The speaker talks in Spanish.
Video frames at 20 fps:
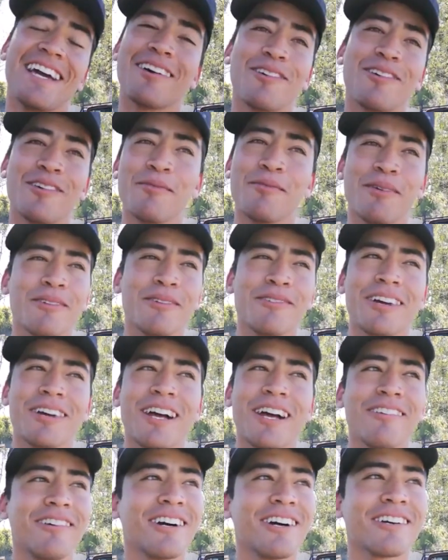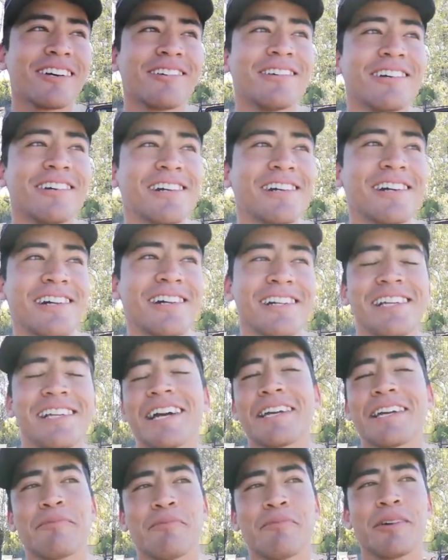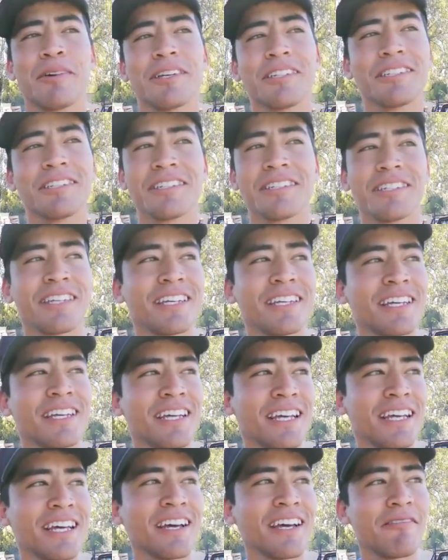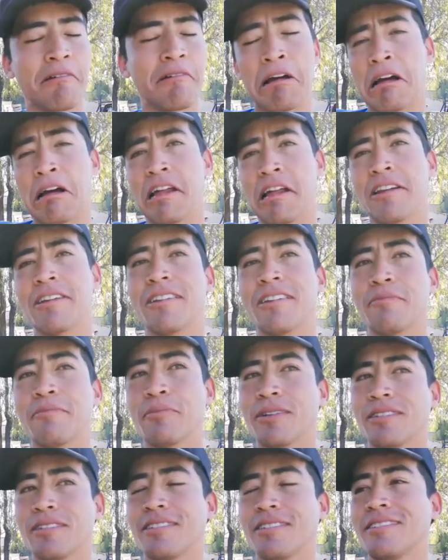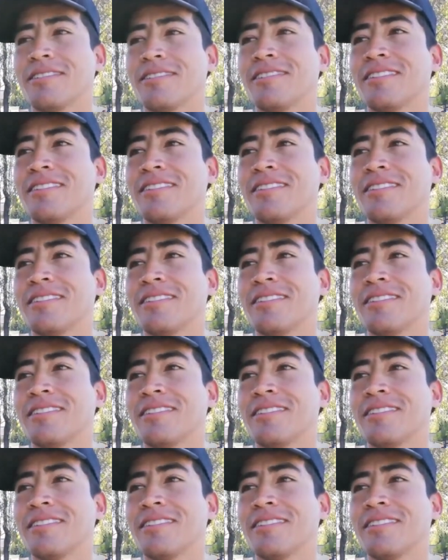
en Colombia nunca lo hago. Y aquí pues una carrera pues